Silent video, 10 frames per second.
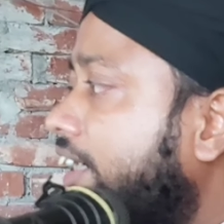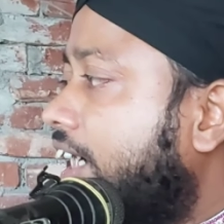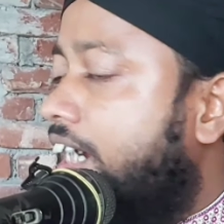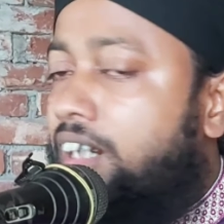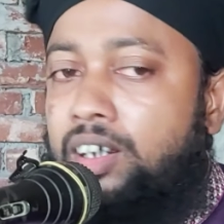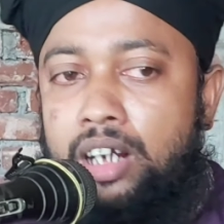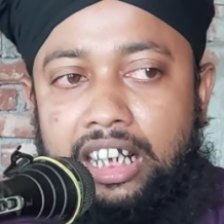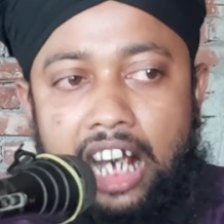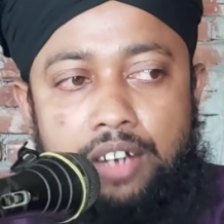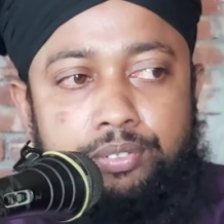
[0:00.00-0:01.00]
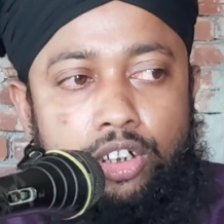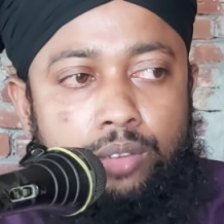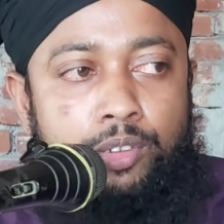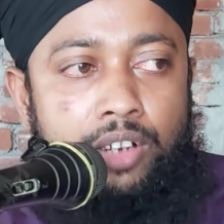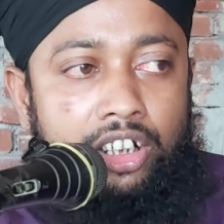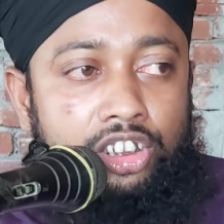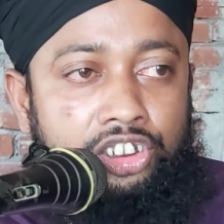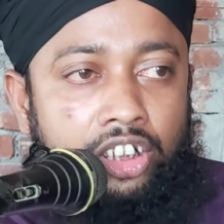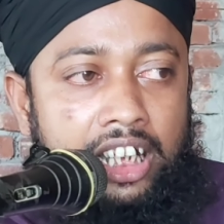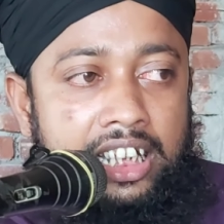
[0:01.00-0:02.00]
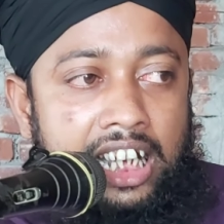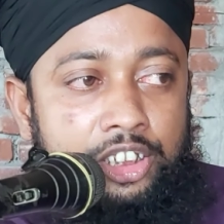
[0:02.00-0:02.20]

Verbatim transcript: থেকে কাপড় মুবারক সরাইয়া